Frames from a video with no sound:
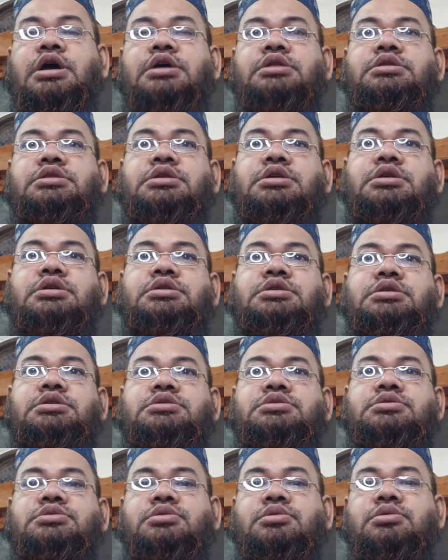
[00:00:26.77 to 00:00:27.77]

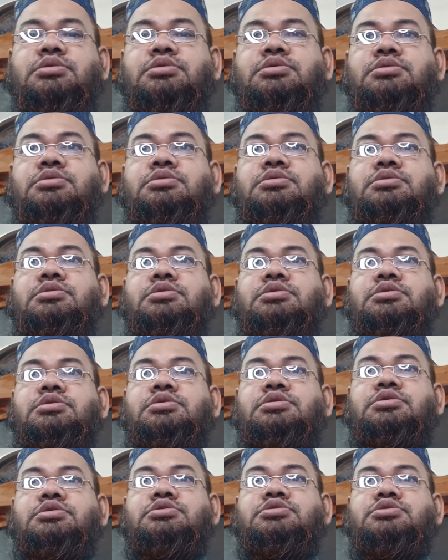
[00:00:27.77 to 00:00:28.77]
আর্থ্রাইটিস হলো
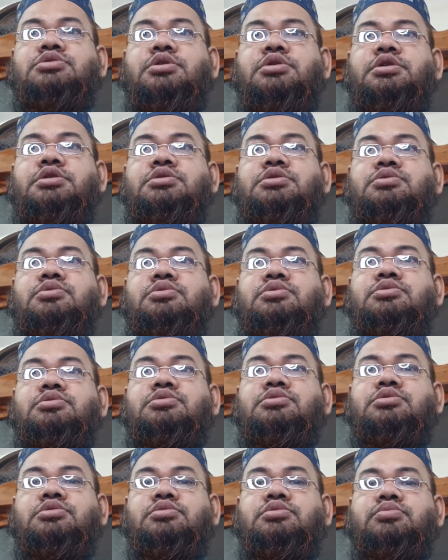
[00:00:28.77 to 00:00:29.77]

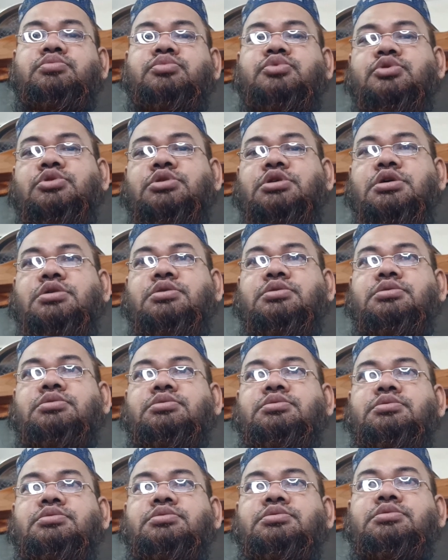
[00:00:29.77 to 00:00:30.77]
জয়েন্টগুলোর প্রদাহ
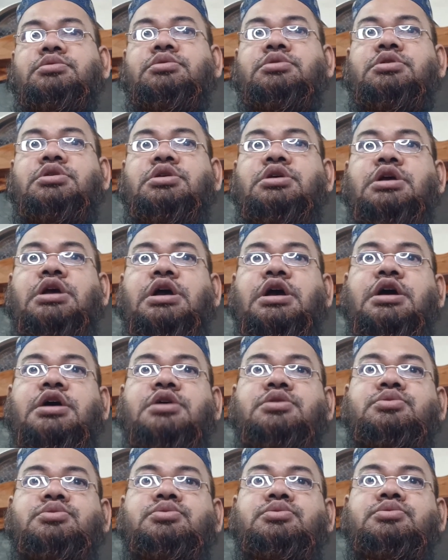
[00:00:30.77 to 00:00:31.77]

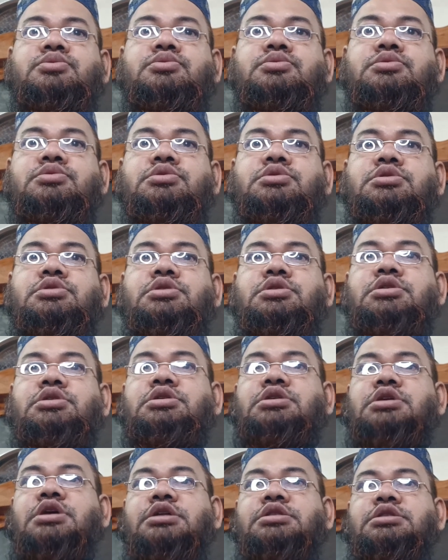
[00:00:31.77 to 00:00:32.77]
হাঁটু
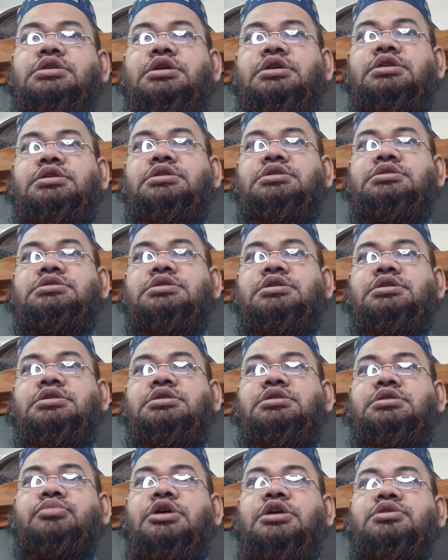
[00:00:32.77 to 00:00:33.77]
নি আর্থ্রাইটিসের
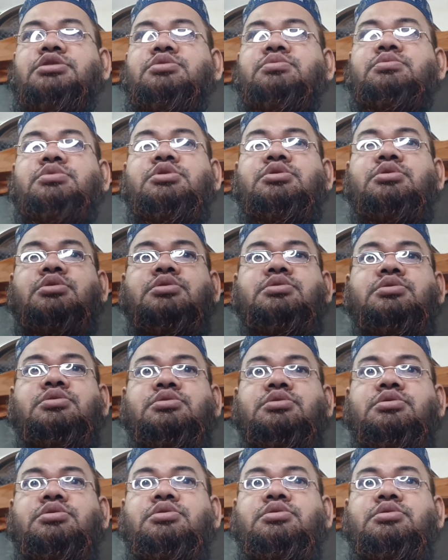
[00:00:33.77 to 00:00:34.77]
প্রাথমিক লক্ষণ
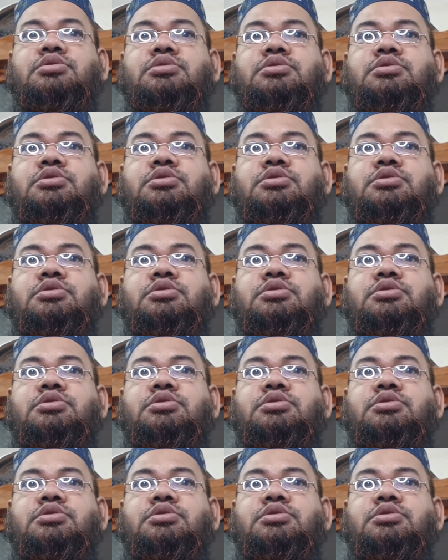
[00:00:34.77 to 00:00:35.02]
হল